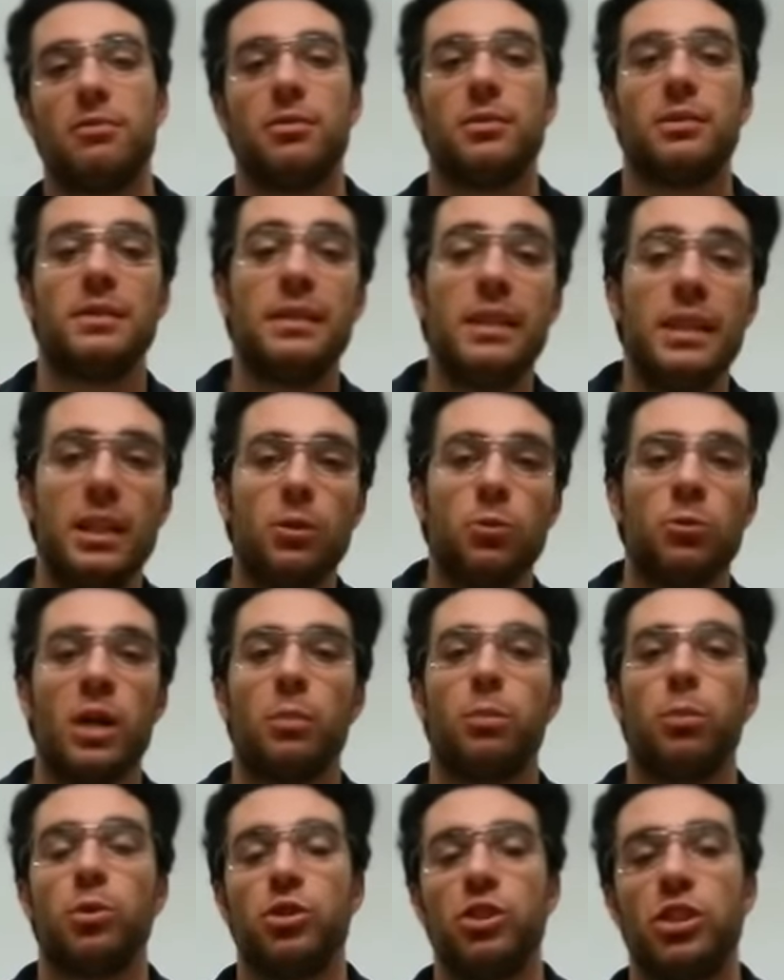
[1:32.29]
di una
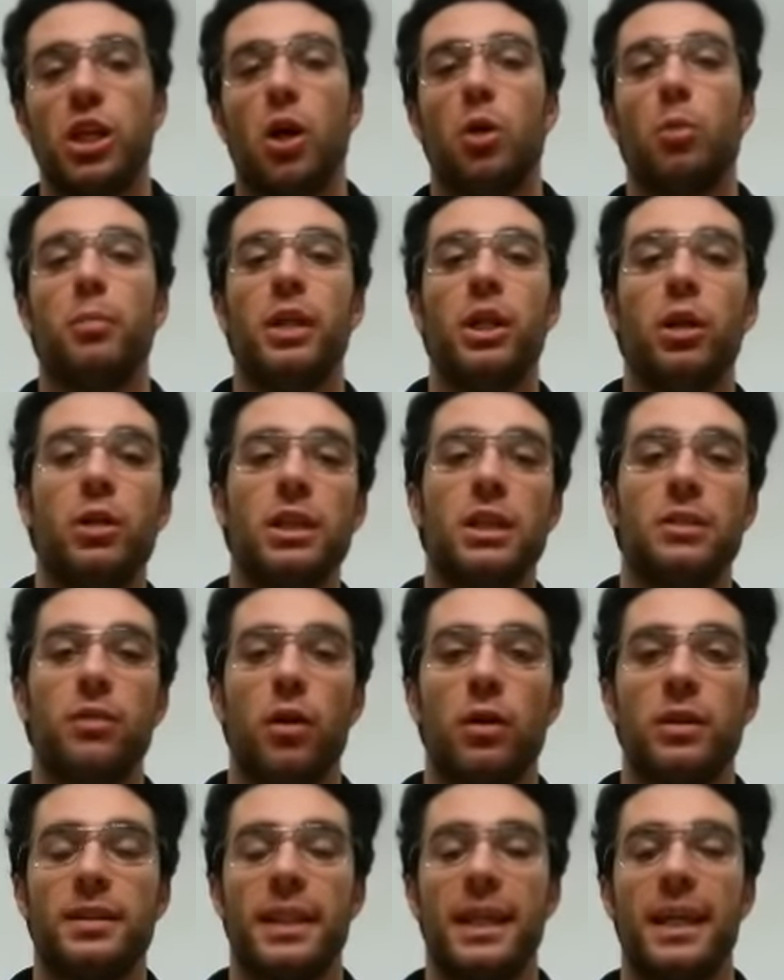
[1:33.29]
bugia un milione di
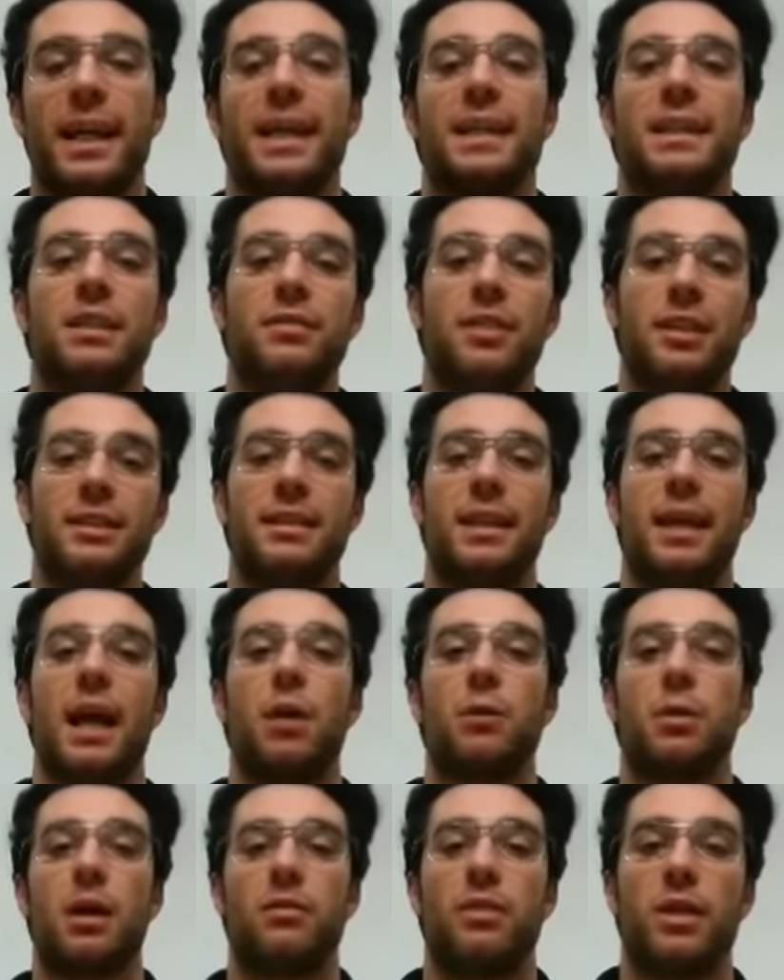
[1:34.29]
volte e diventerà
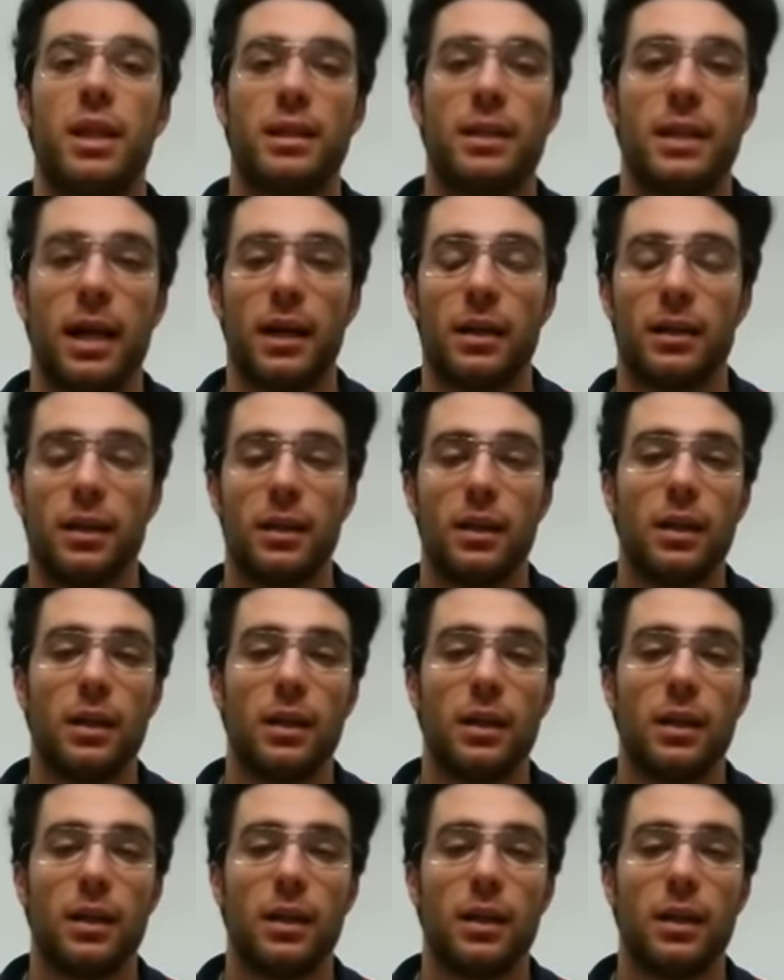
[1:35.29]
una verità.